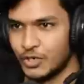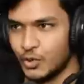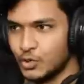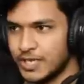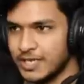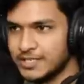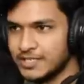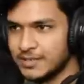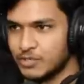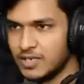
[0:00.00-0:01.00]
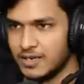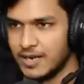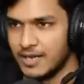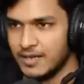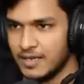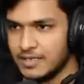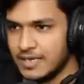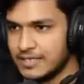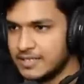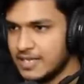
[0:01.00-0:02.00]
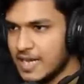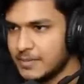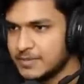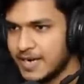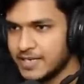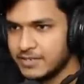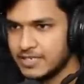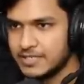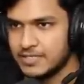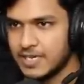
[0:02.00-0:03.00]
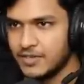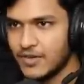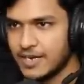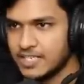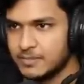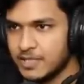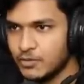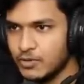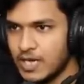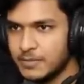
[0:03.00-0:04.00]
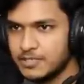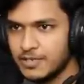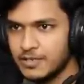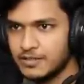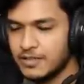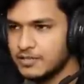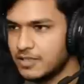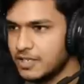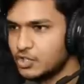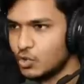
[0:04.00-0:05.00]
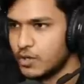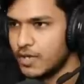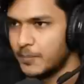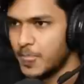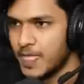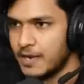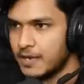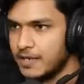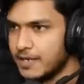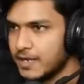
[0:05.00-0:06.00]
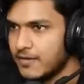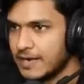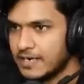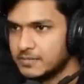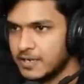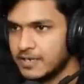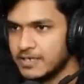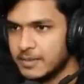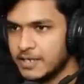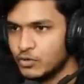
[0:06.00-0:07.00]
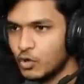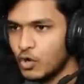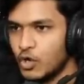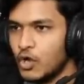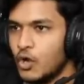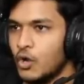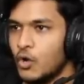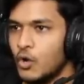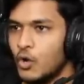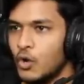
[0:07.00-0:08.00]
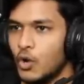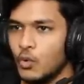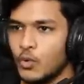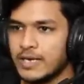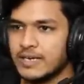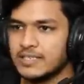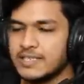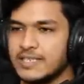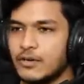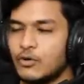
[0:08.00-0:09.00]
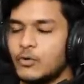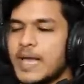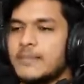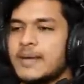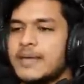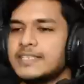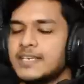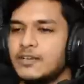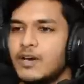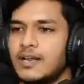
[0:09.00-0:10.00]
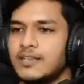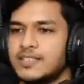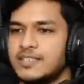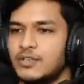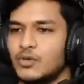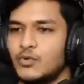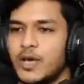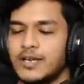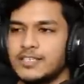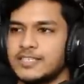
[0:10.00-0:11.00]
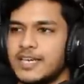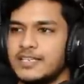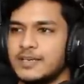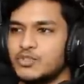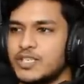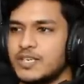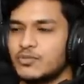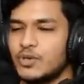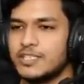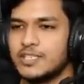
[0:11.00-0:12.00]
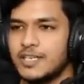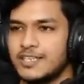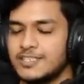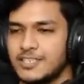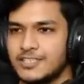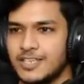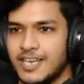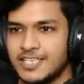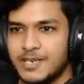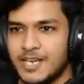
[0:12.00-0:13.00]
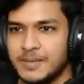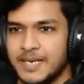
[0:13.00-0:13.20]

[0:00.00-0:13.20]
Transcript: आउट हो जाना चाहिए ऐसा मुझे लग रहा है ये इसी गार्बेज प्लांट की वजह से सारे फैक्ट्रीज में देखो गार्बेज का कितना ज़्यादा इशू हो गया ठीक है फैक्ट्रीज बन गई अभी इनको ओ वर्कर्स नहीं है ओ भाई भाई एक सेकेंड वर्कर्स नहीं है तो वर्कर्स के लिए मुझे थोड़े से रेसिडेंशियल एरियाज बनाने